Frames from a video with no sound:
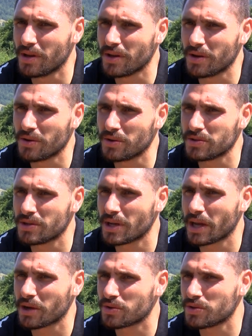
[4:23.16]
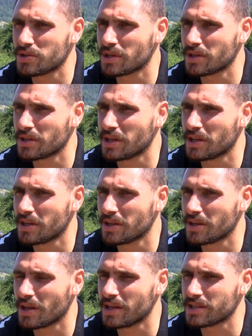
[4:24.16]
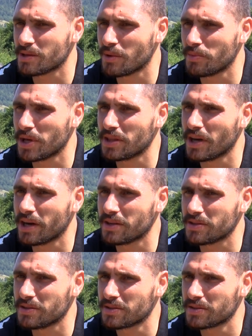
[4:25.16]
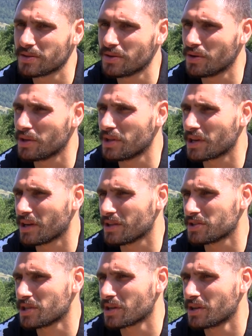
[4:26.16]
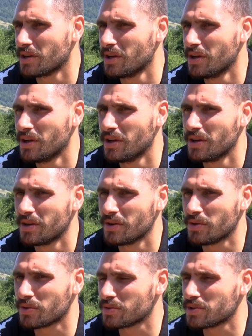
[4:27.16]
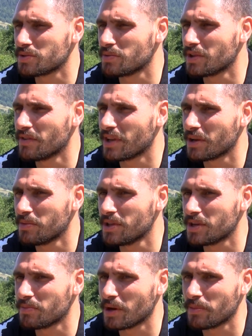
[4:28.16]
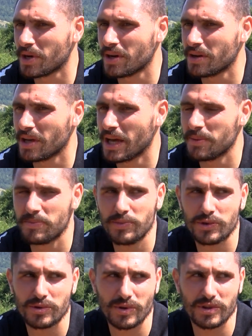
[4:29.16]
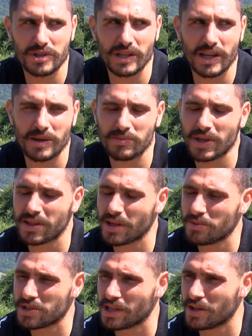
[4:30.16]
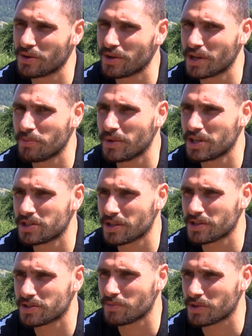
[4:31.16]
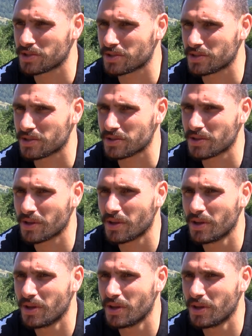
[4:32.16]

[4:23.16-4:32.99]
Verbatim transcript: E, o yüzden Aykut Hoca'nın yeri her zaman bende ayrıdır. Öyle de kalacak. Onun ismini verebilirim ama hep bütün hocalarımdan da bir şeyler öğrenmeye çalıştım açıkçası.